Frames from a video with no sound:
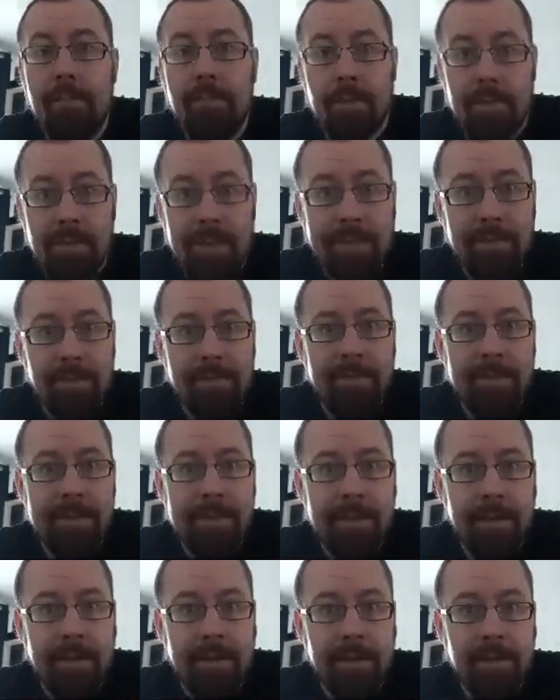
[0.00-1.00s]
pozdrawiam Was
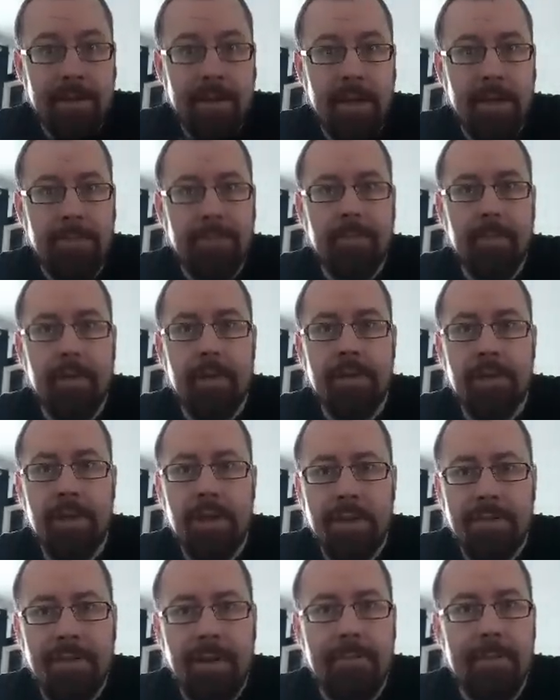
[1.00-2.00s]
serdecznie,
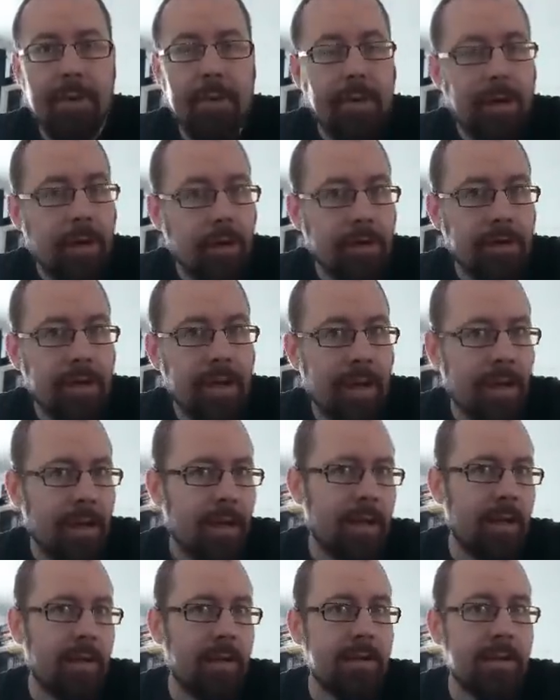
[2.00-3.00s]
życzę Wam miłego dnia.
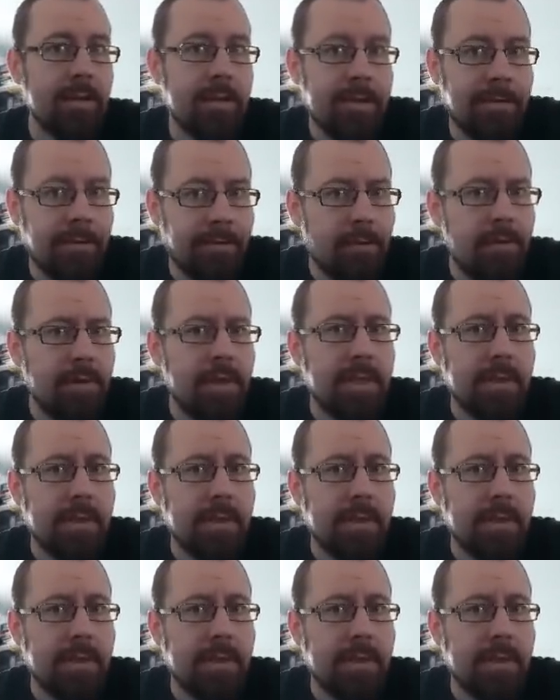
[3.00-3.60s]
Swój